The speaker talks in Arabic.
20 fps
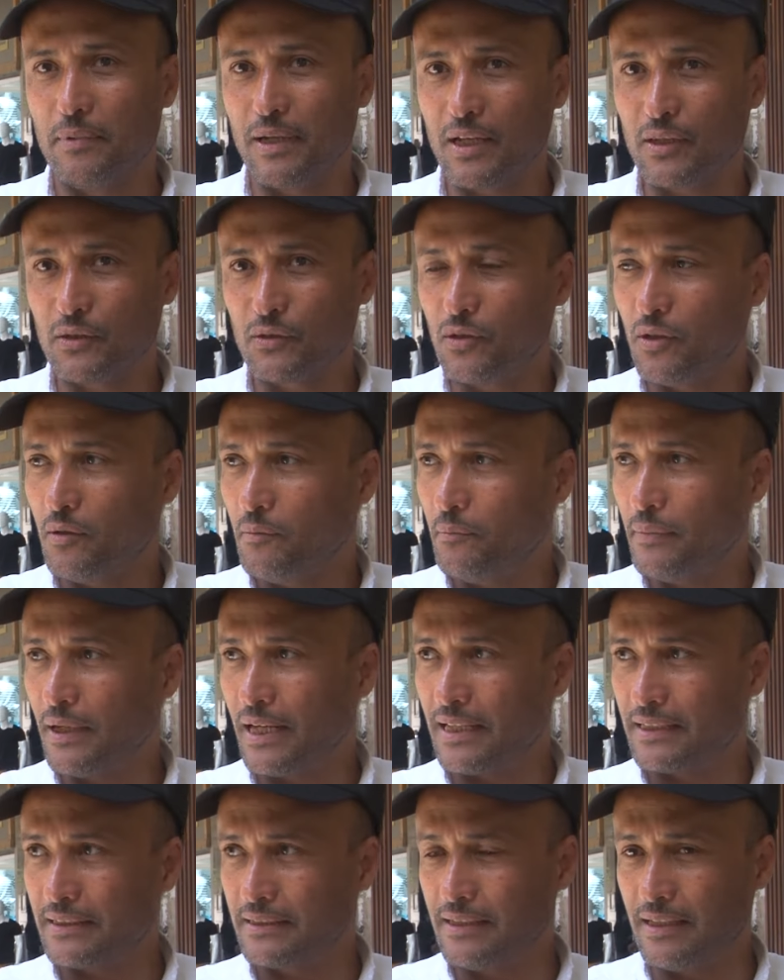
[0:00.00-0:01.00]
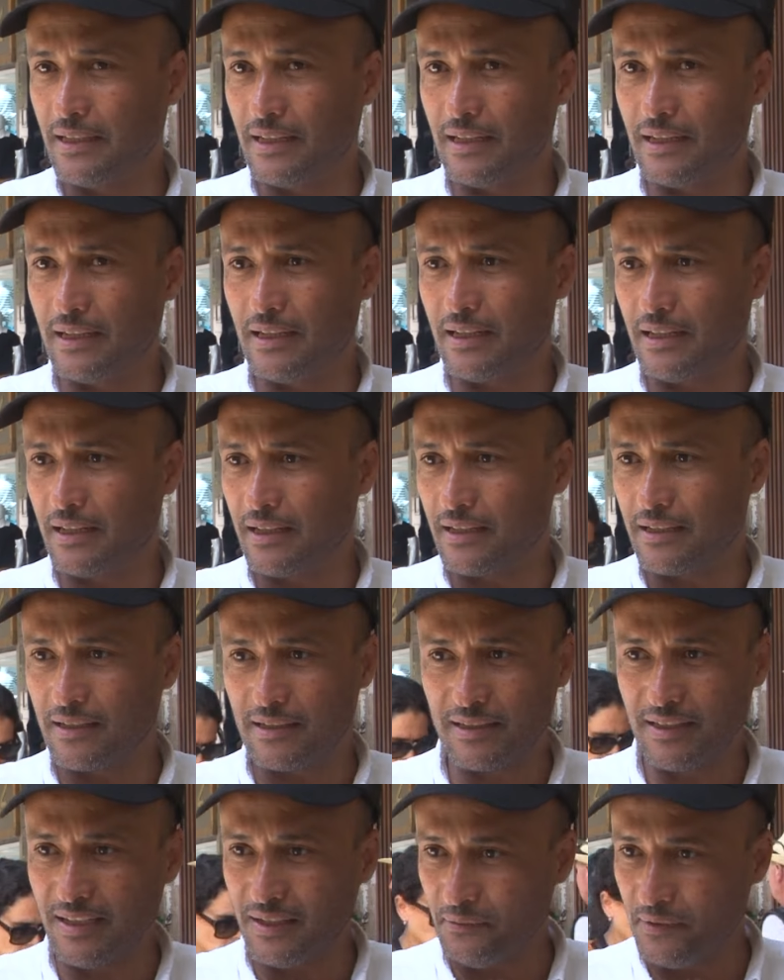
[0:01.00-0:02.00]
بلدكم بلد آه،
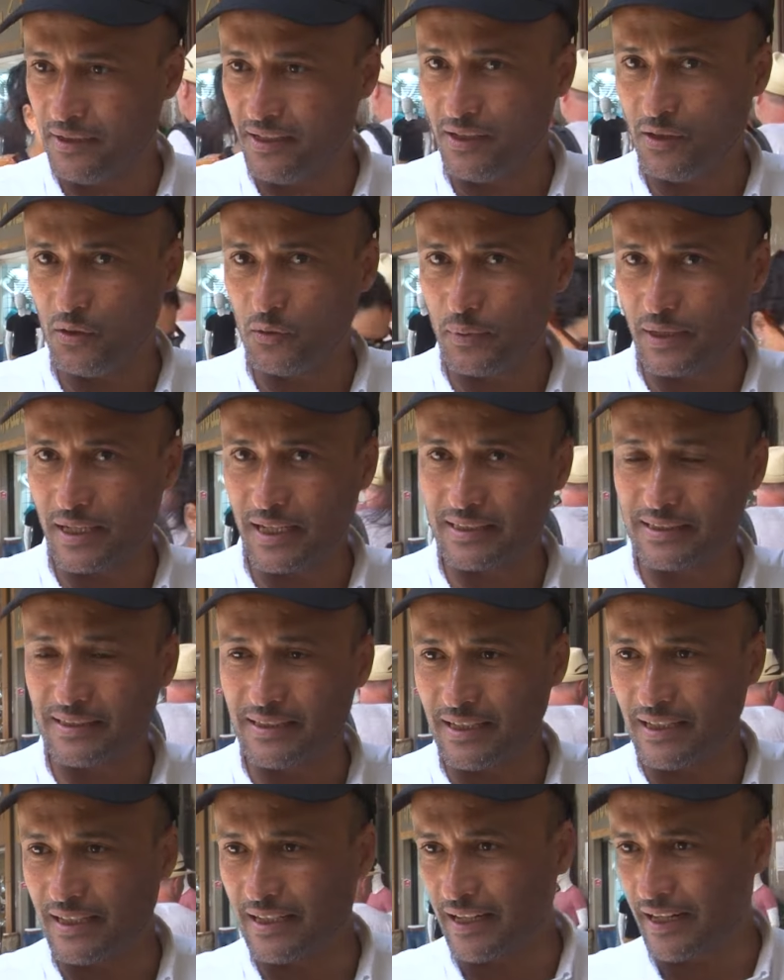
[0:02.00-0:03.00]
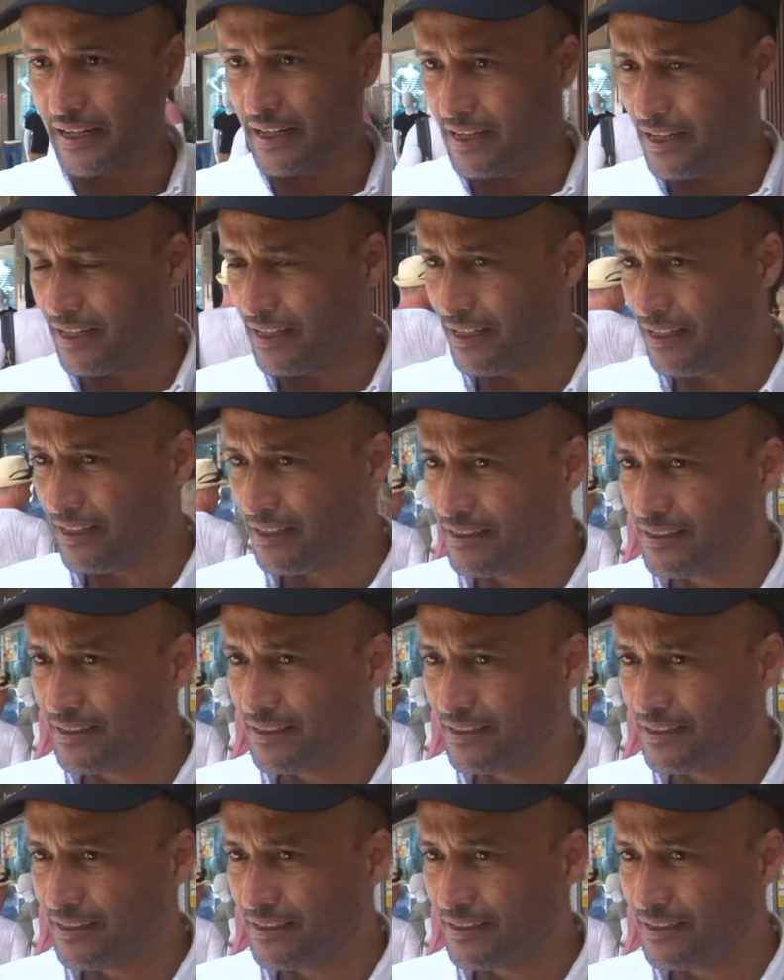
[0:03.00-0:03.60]
جميل وبلد آه، رائع